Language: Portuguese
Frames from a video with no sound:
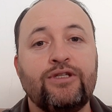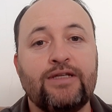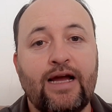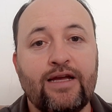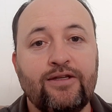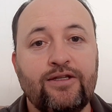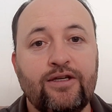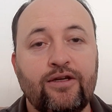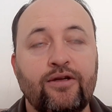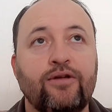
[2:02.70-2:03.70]

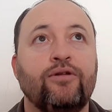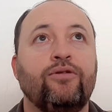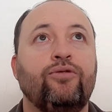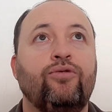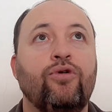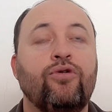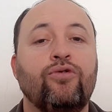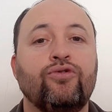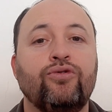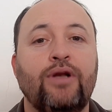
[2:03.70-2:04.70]
site do
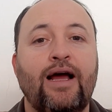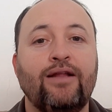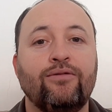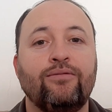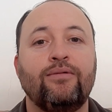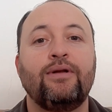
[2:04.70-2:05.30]
consulado,